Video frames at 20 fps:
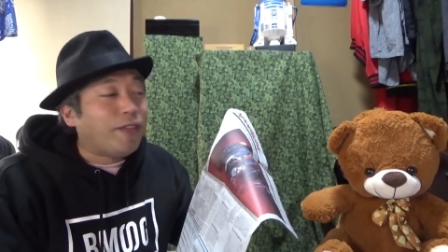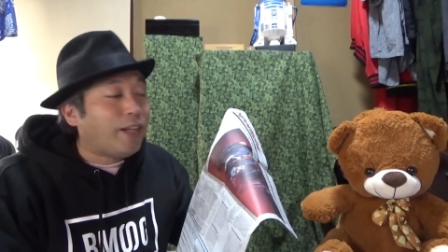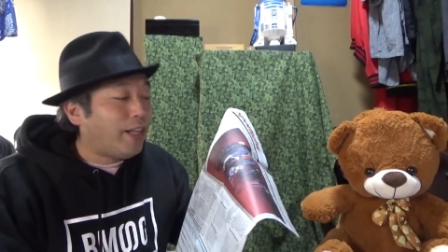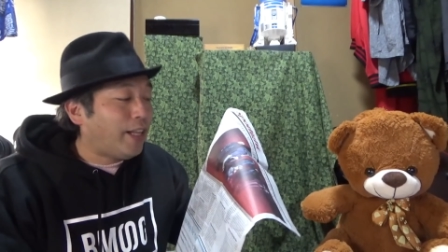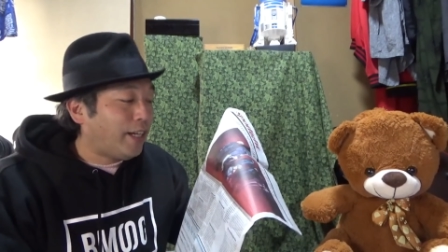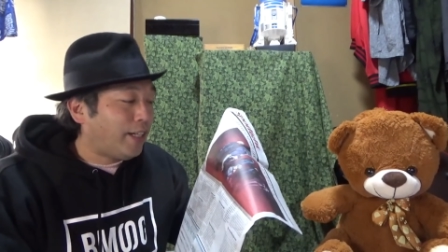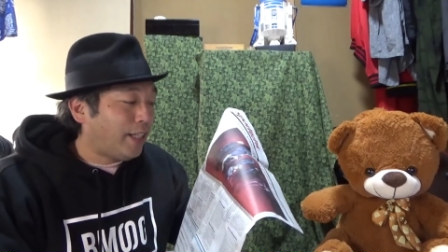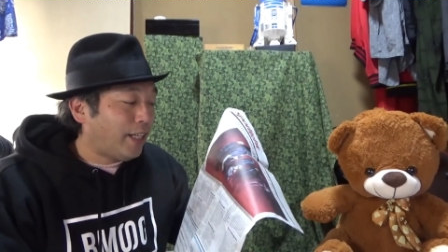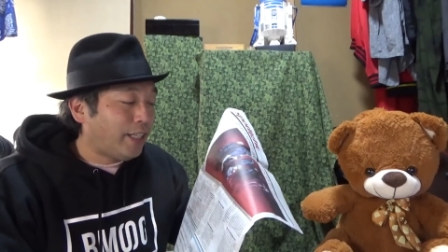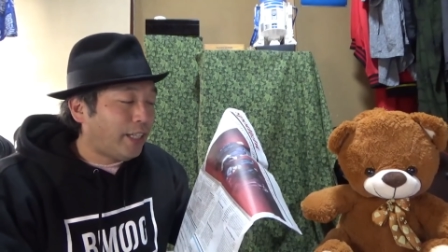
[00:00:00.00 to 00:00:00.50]
出
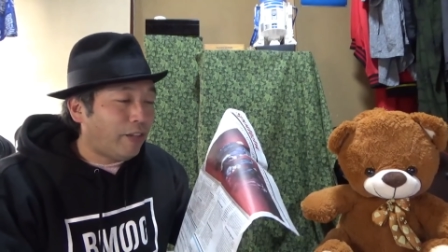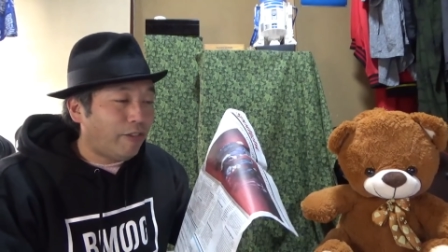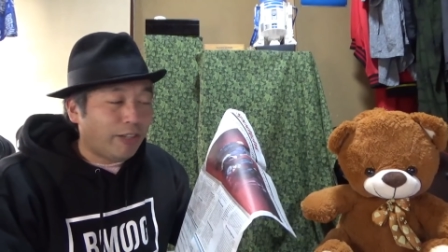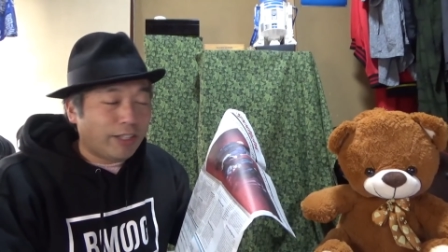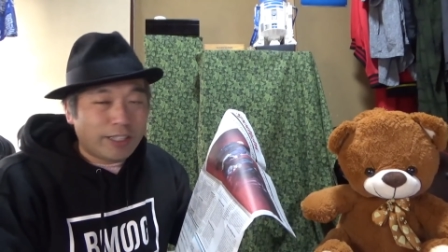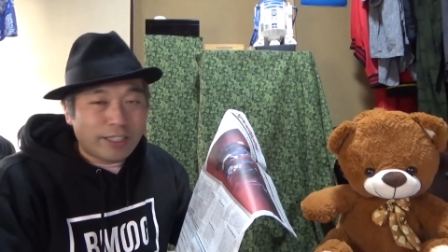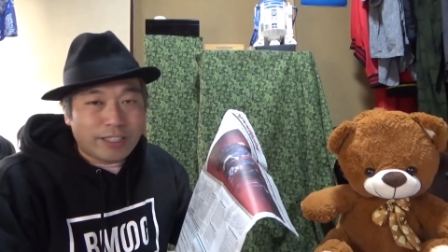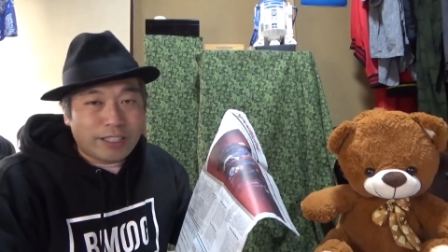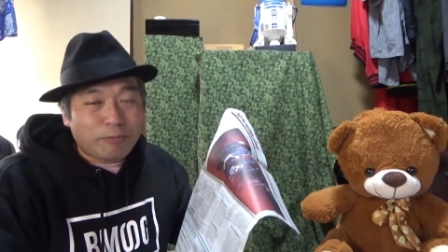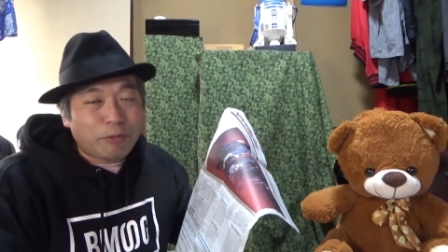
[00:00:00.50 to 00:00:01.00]
てきたっていう
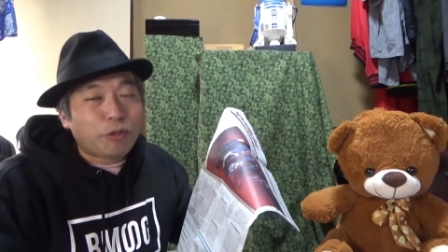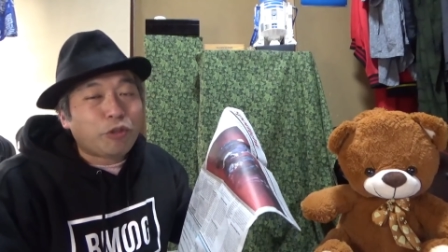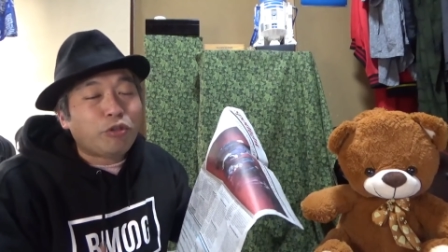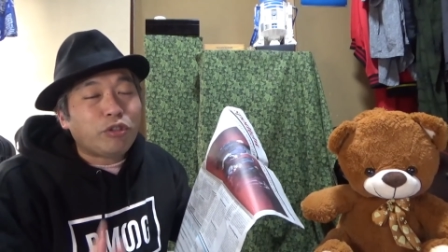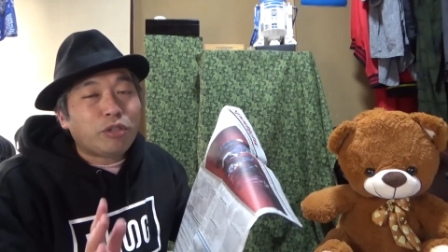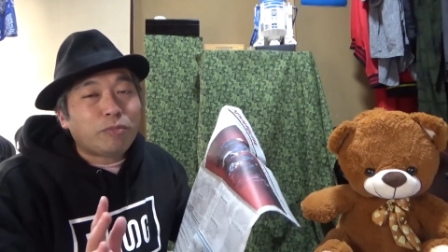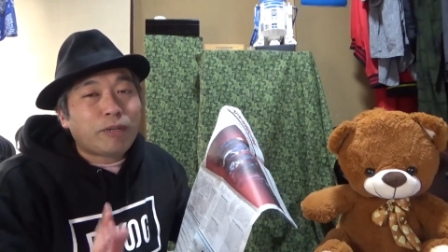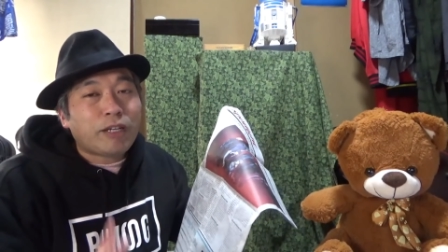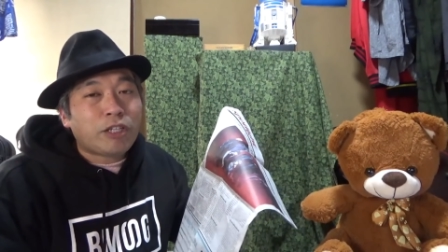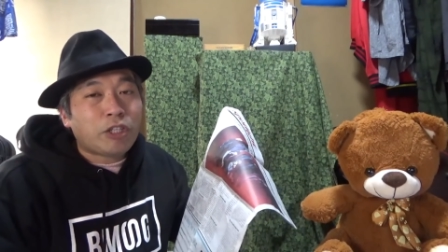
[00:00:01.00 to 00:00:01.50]
形もとも
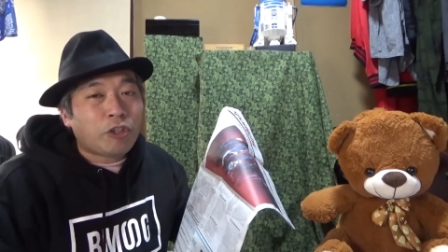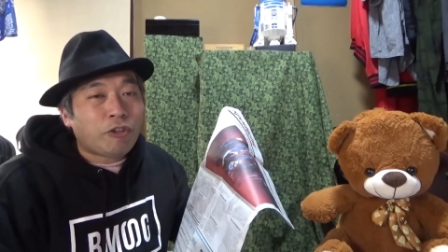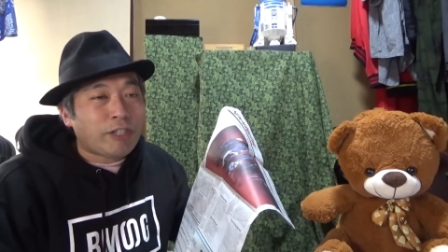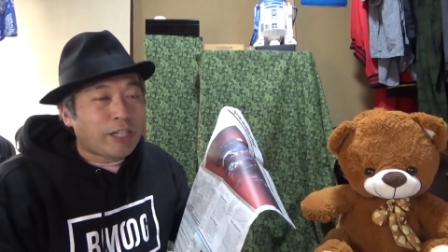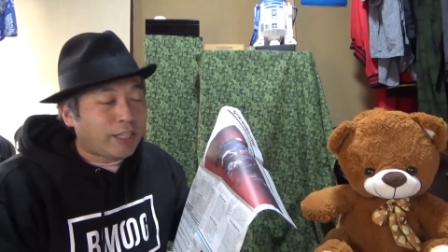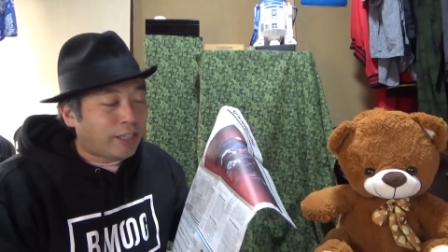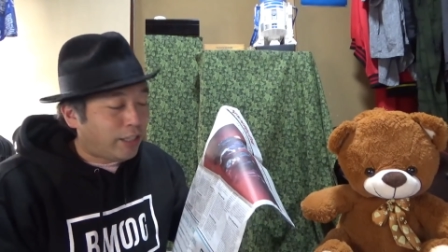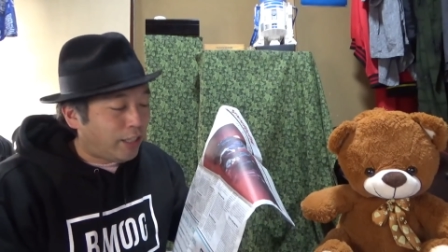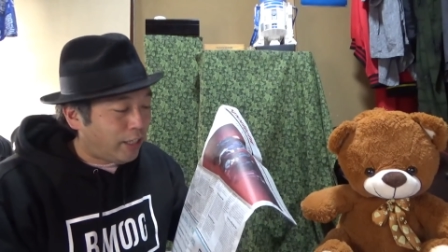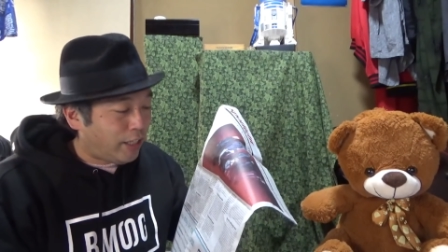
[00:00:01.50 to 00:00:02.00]
とバンドを
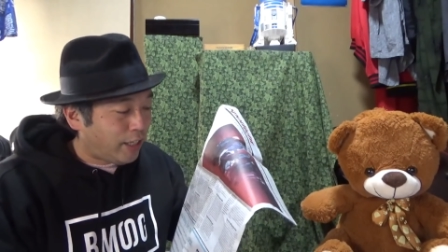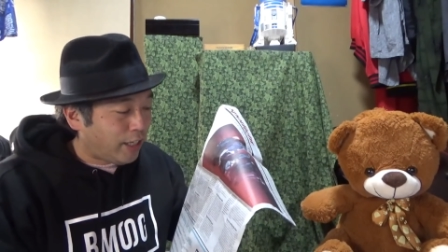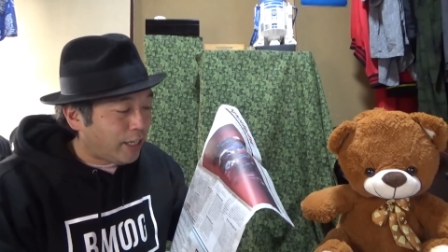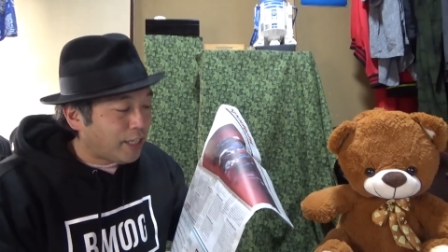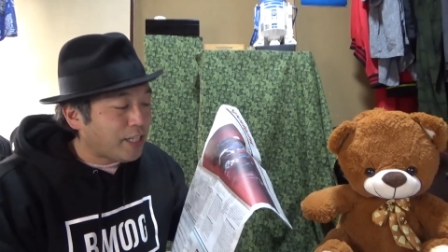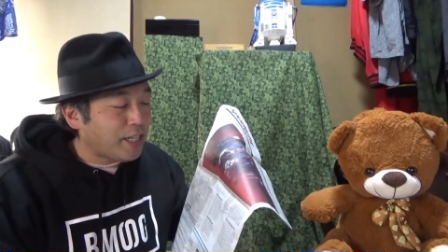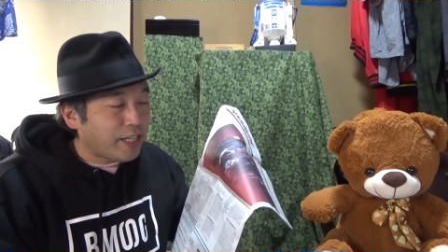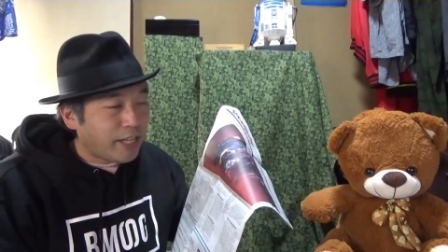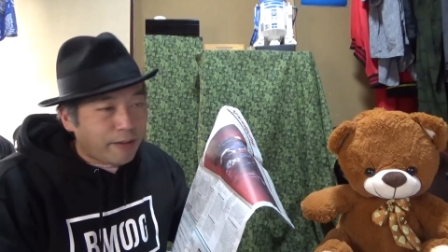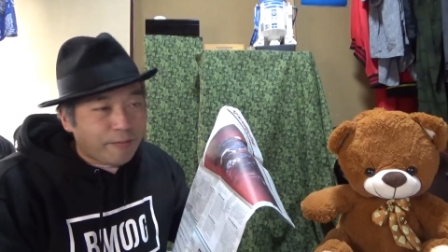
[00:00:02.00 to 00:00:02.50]
やっていた
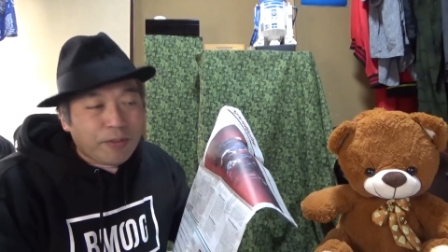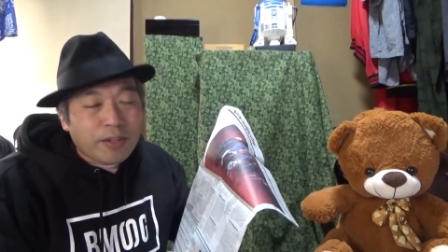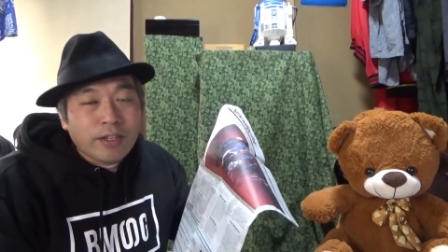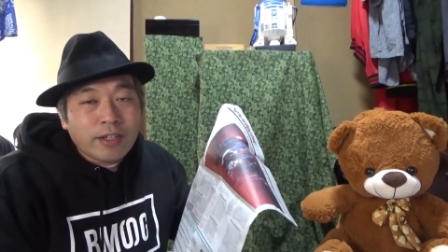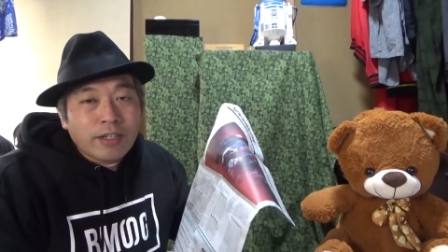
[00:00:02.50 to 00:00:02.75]
方で、